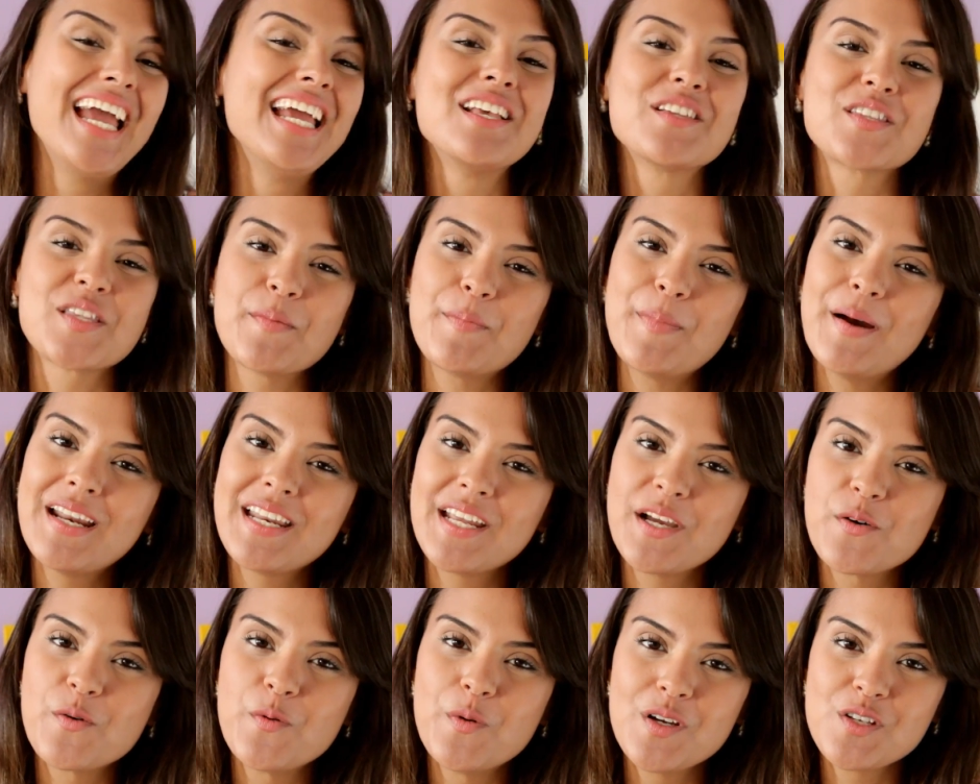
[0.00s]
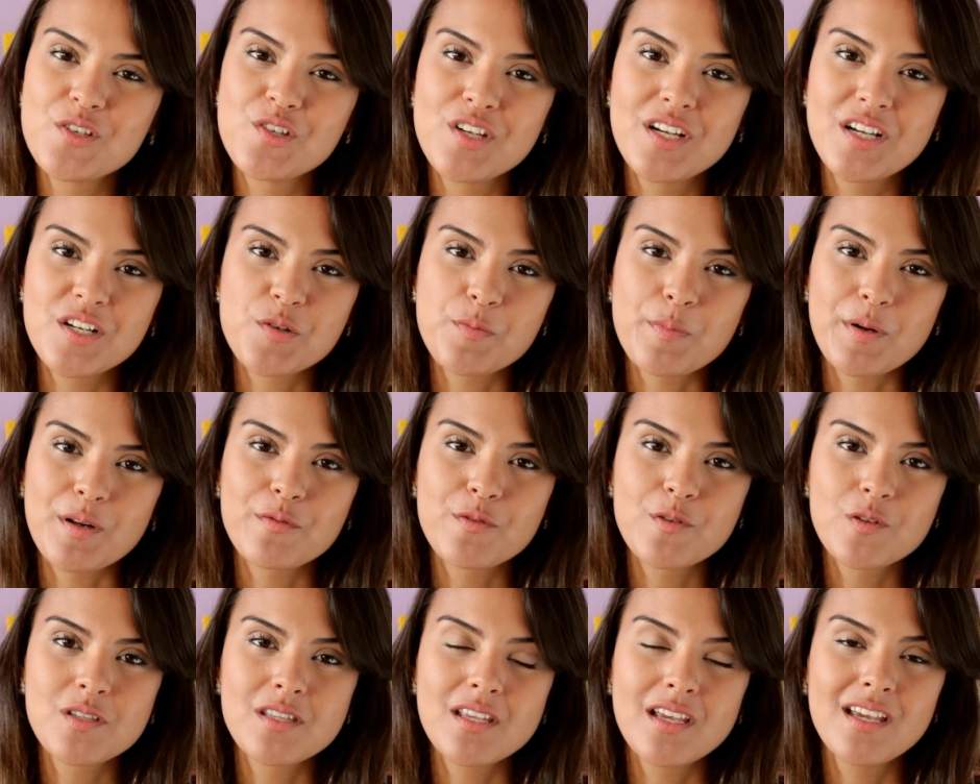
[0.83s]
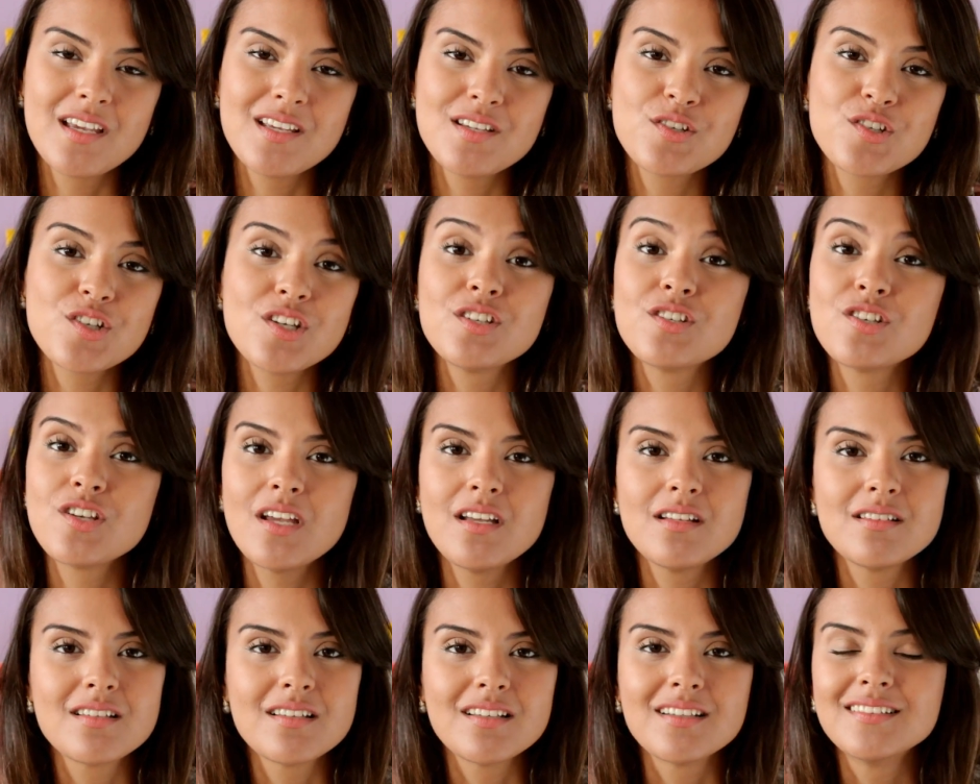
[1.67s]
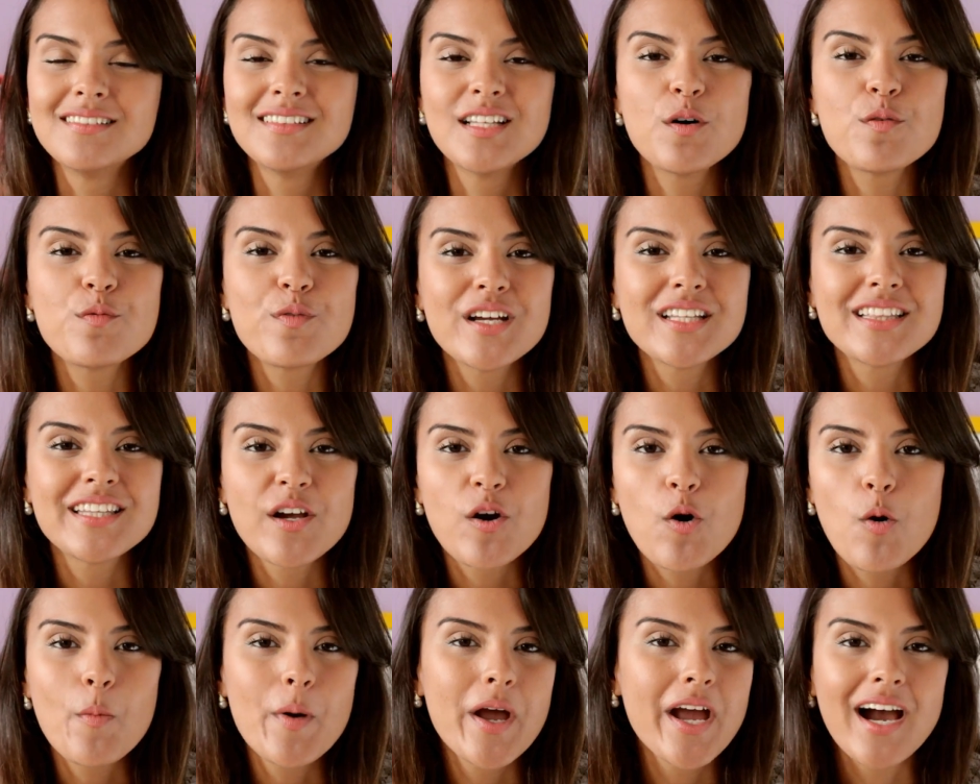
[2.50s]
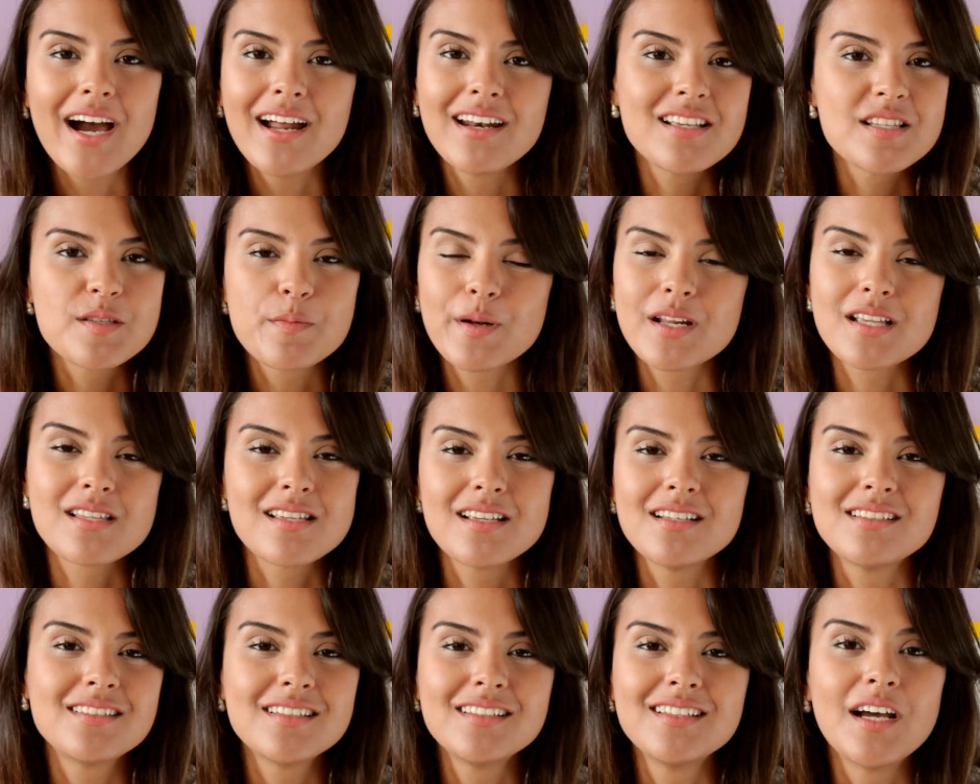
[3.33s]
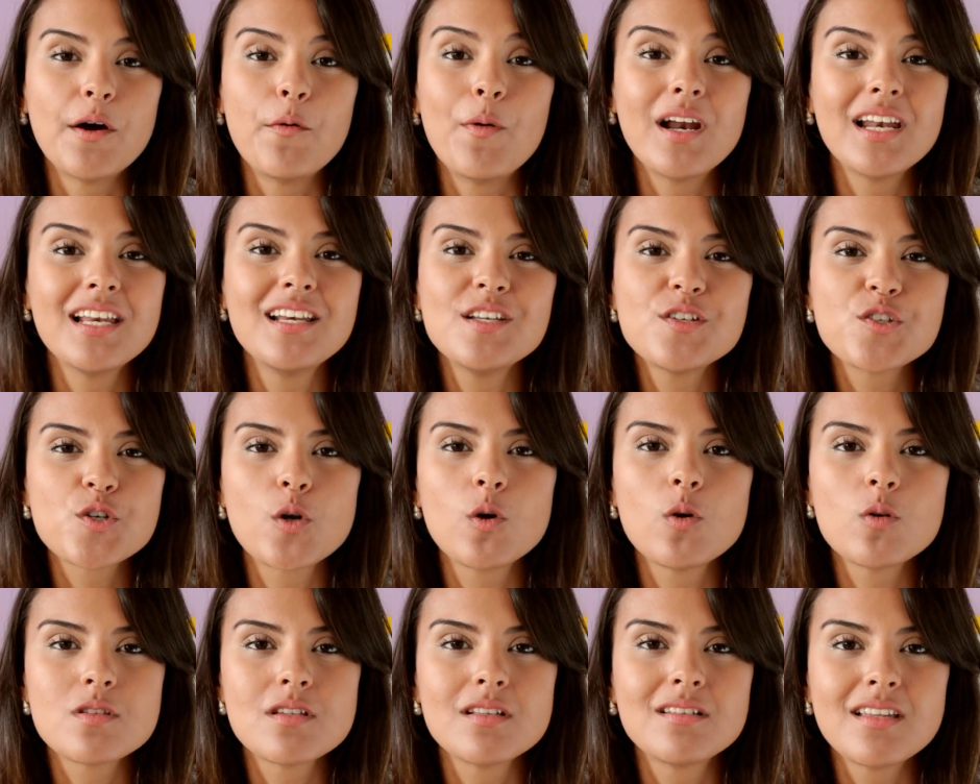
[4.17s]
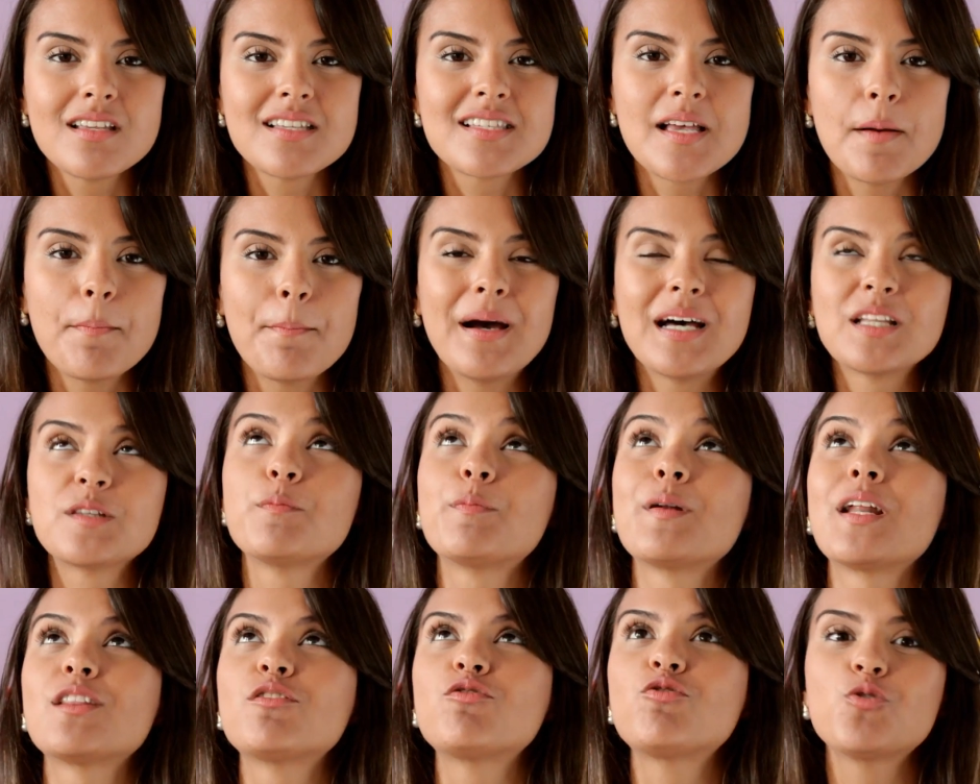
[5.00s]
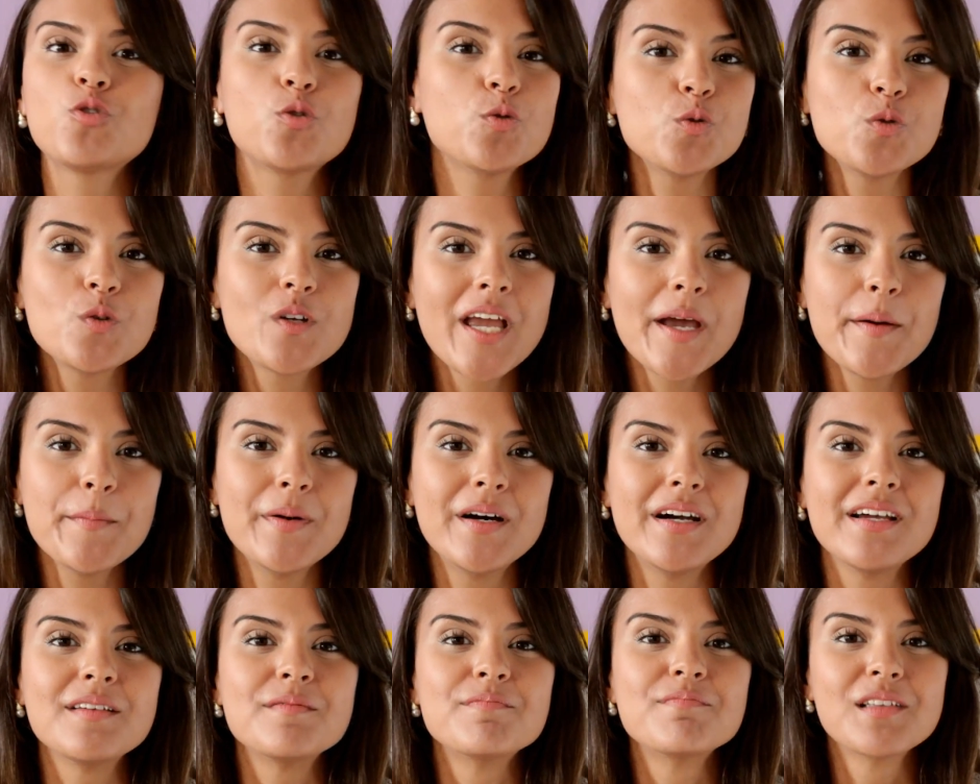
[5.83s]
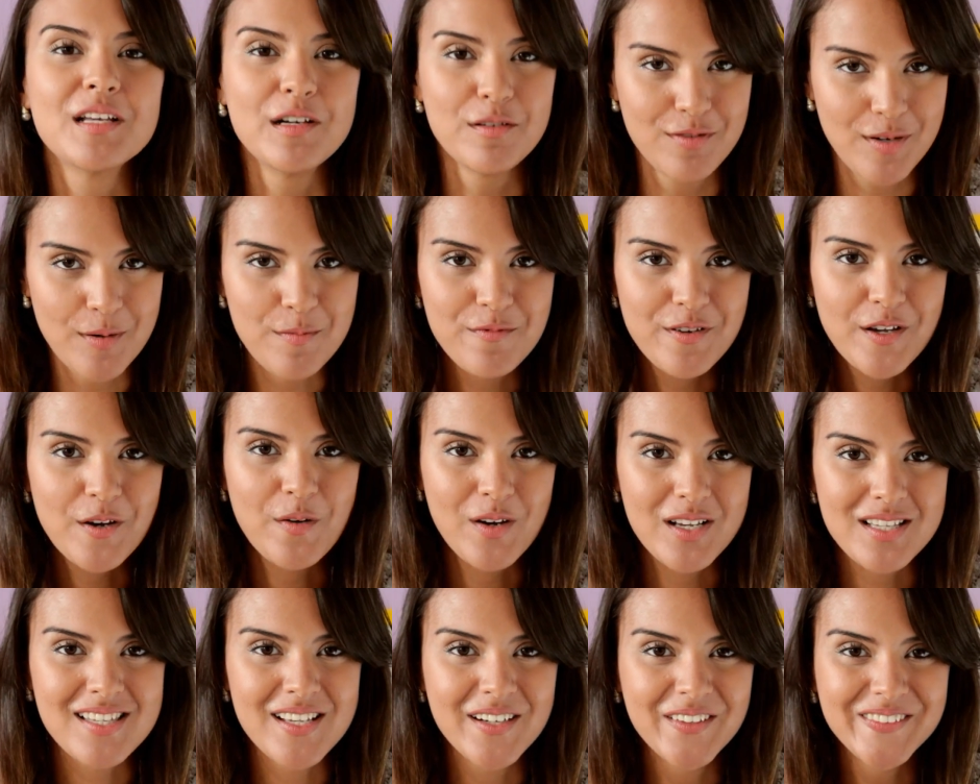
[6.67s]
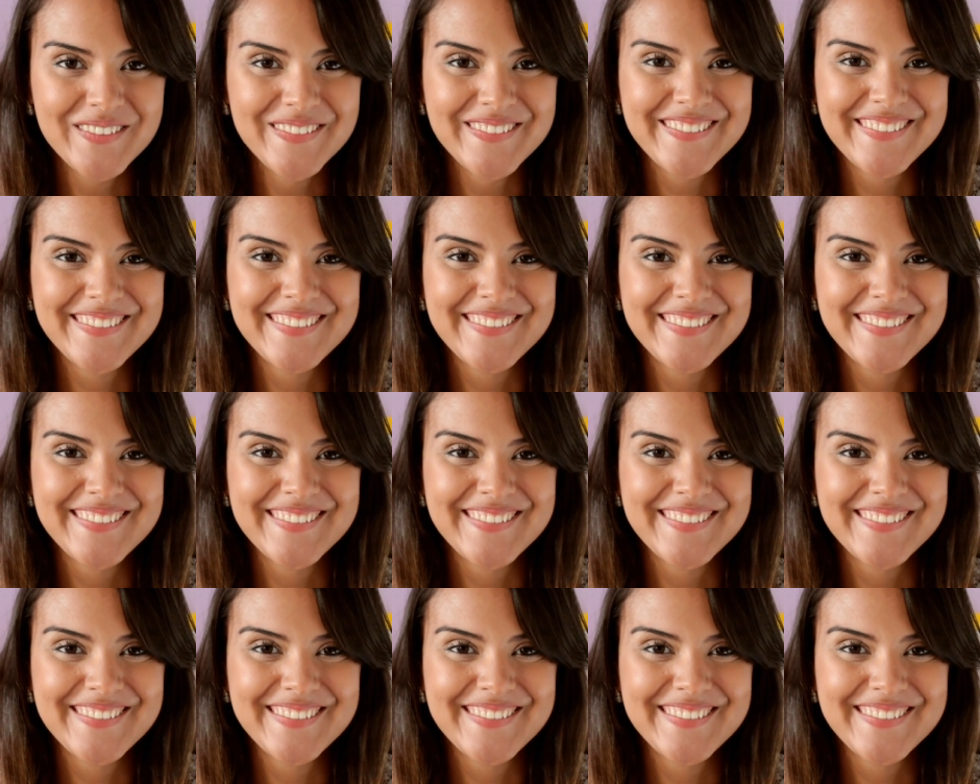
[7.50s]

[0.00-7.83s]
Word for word: Eu separei algumas dicas para vocês. Gente, não vai ter como errar nesse presente não. A Lilis Closet tem sapato para tudo que é mãe. Vamos ver quais são?